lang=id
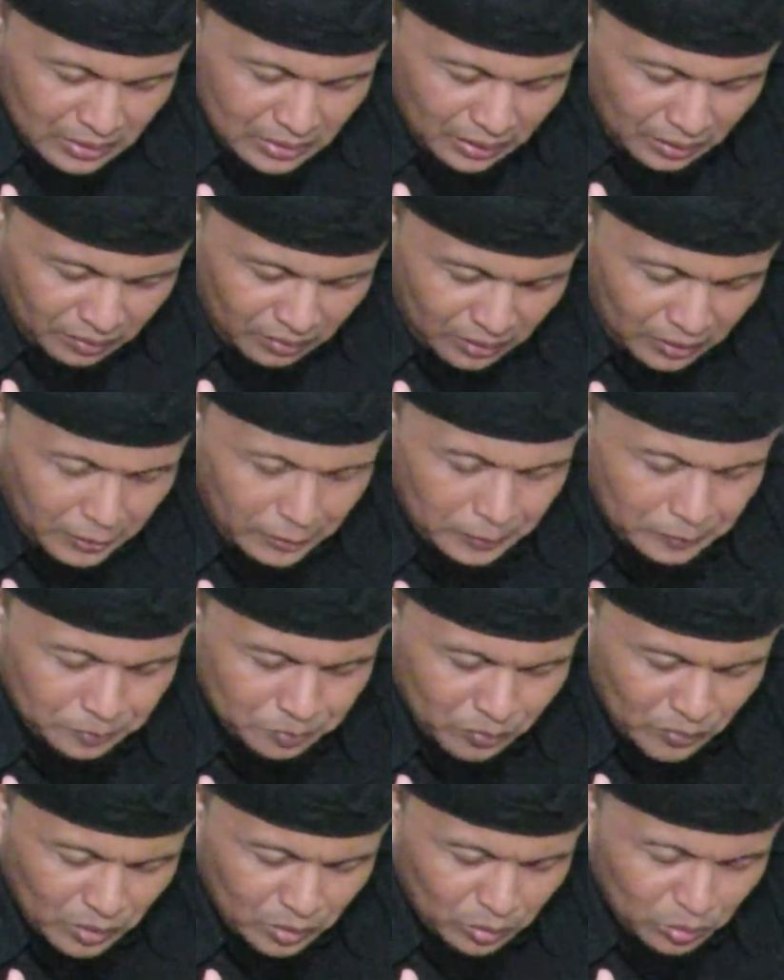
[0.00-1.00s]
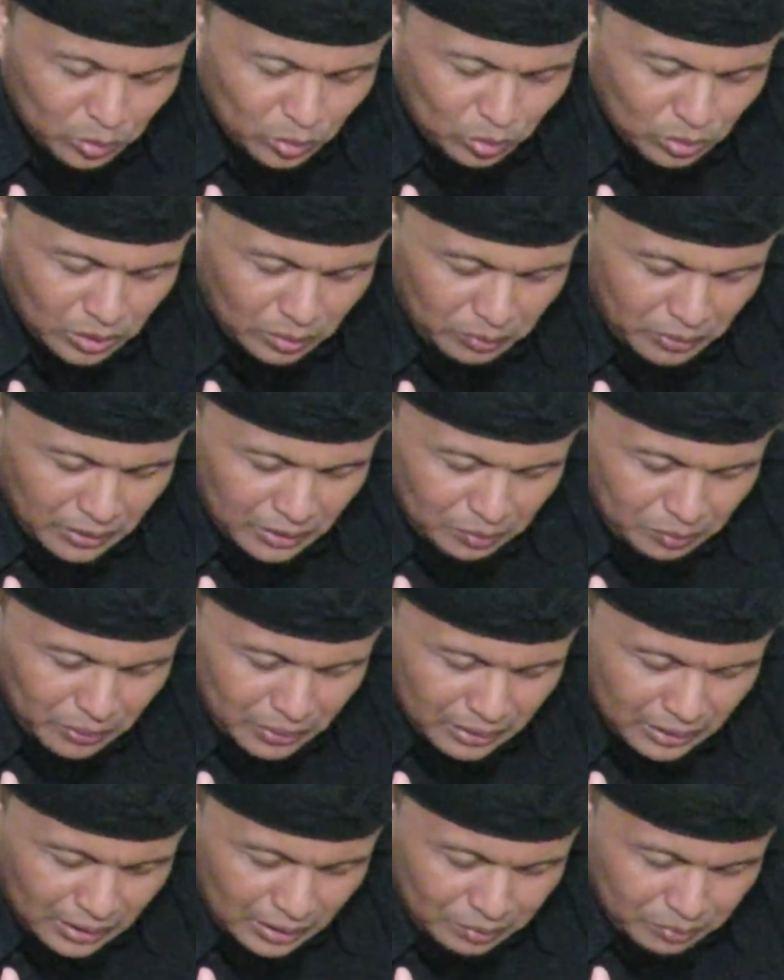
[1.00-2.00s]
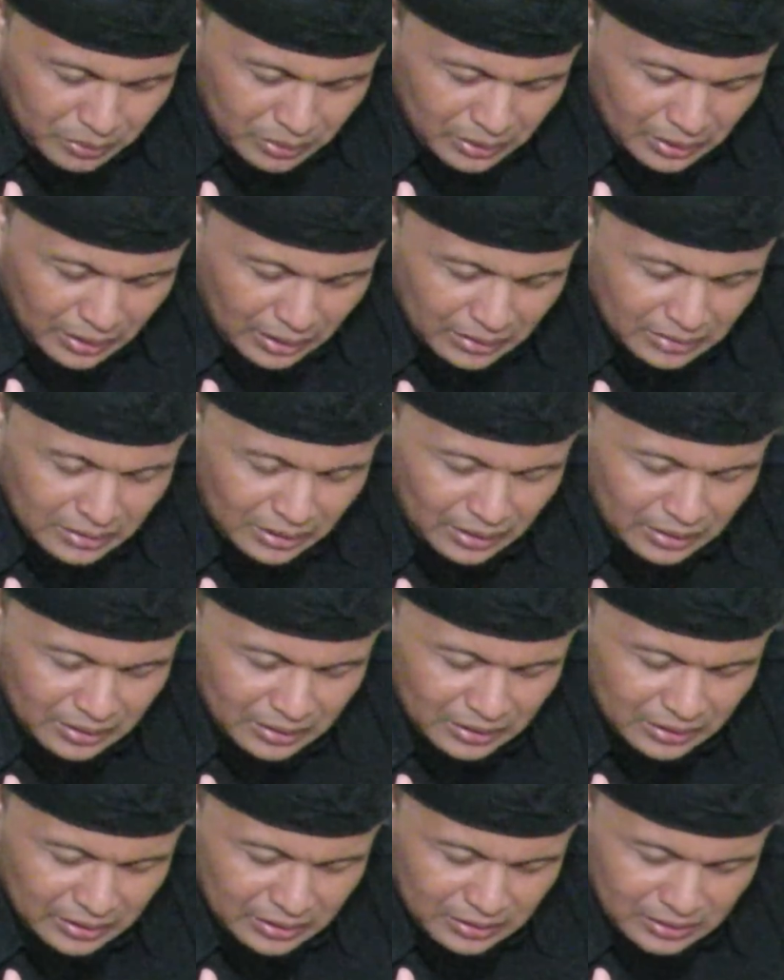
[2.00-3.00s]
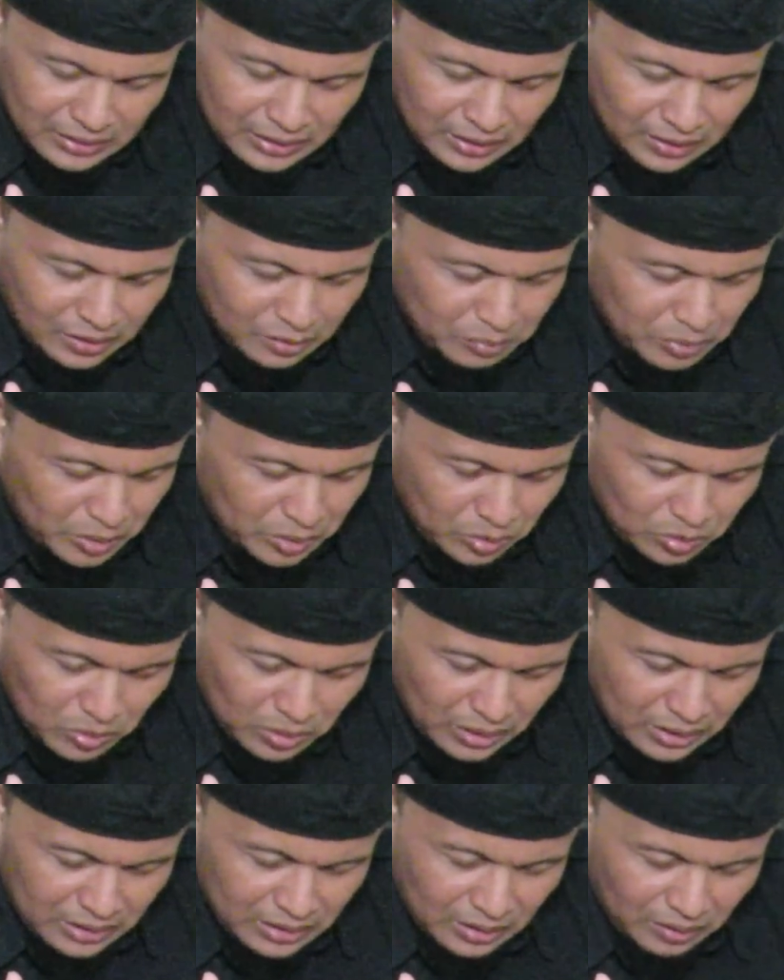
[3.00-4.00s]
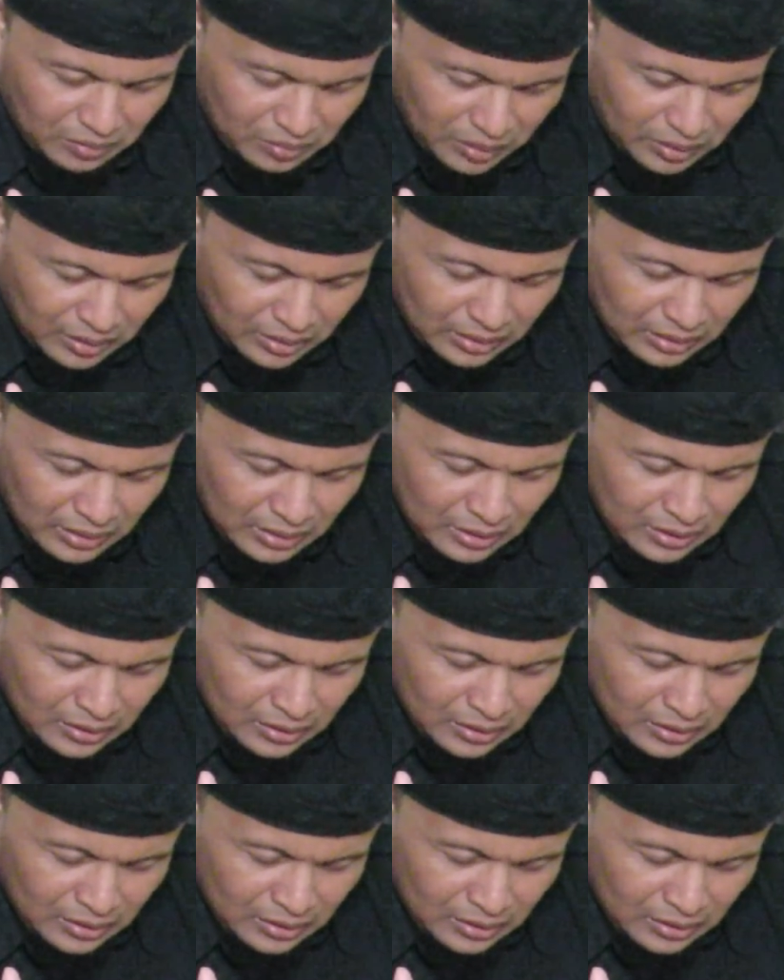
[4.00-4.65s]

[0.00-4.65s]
Ya Allah, untuk teman-teman kami yang saat ini sedang kebingungan ya Allah.